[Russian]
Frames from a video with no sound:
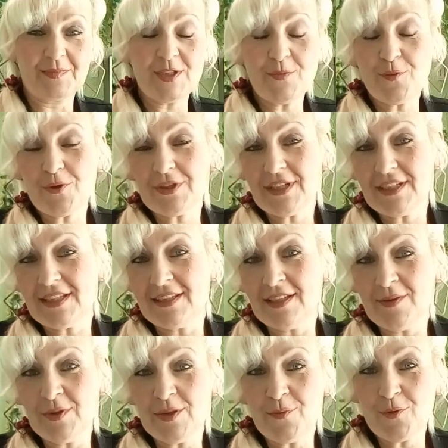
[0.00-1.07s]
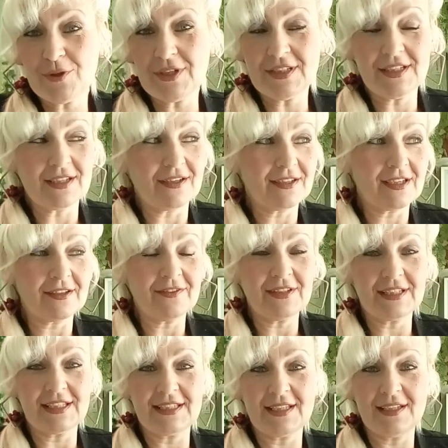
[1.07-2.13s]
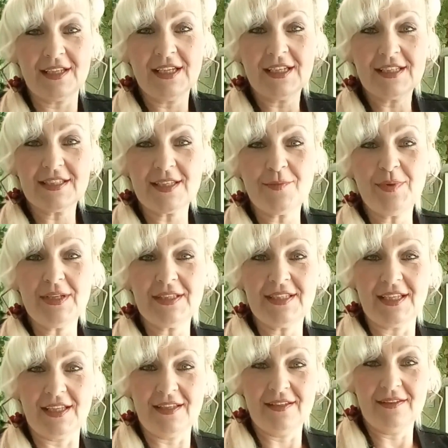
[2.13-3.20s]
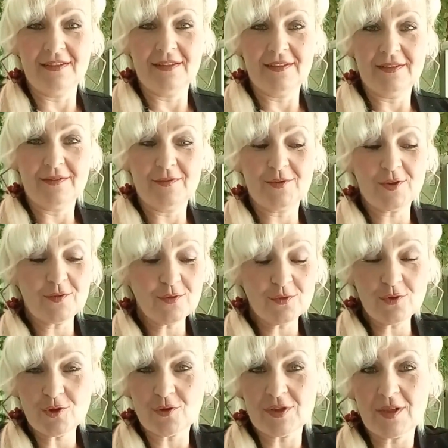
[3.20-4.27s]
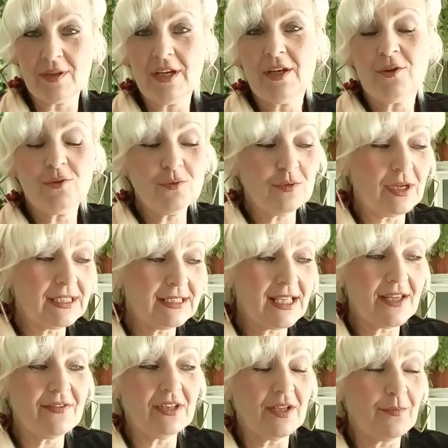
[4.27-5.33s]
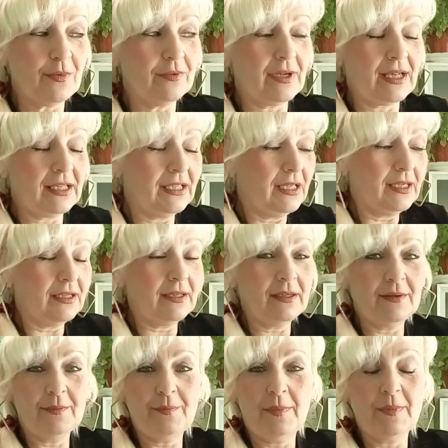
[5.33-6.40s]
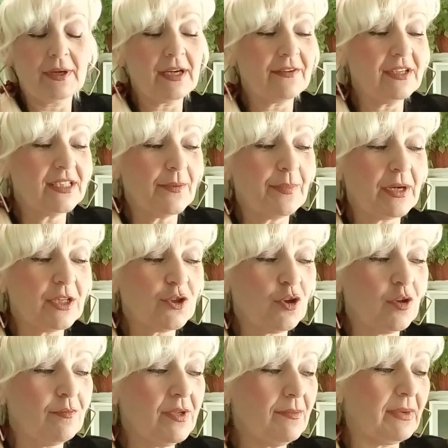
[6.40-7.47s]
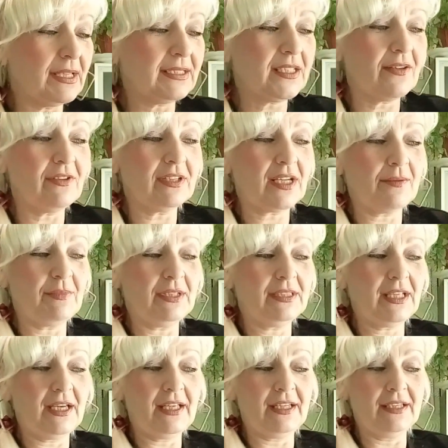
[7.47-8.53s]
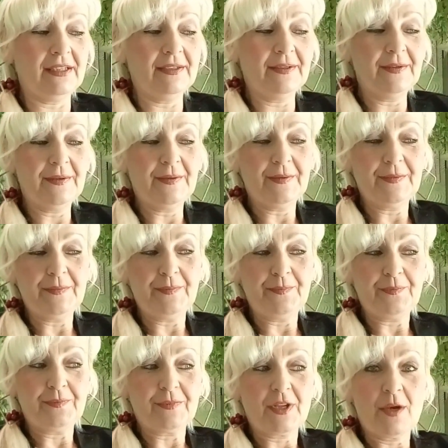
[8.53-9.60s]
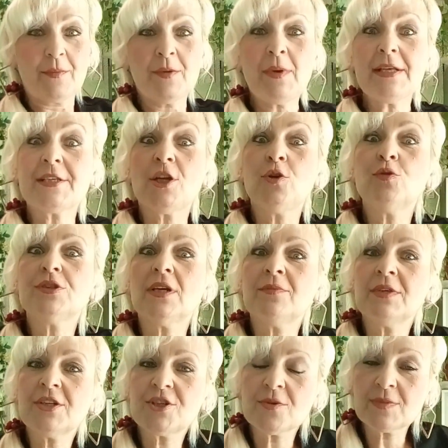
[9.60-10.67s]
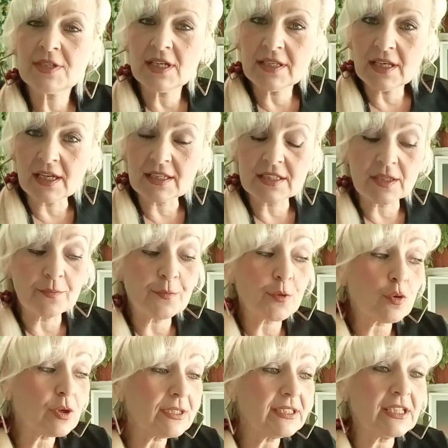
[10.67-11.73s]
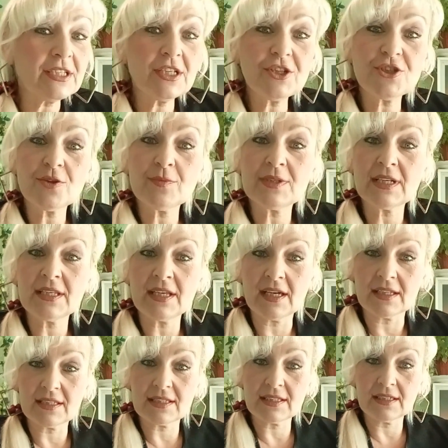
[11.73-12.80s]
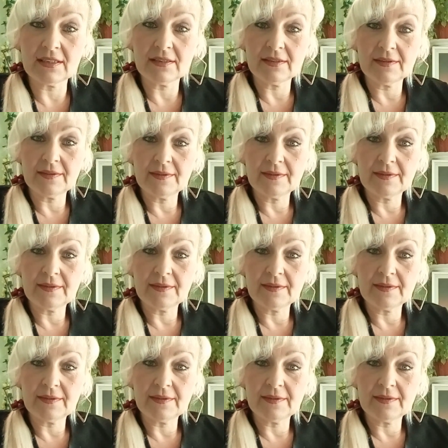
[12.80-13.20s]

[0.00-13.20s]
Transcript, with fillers: Не портите, не, не портите как говорится, себе день. Все равно, ну что, за, ну оставила, э, э, как говорится, прошел мимо, оставил комментарий. Понимаете, людям нечем заняться, просто нечем заняться.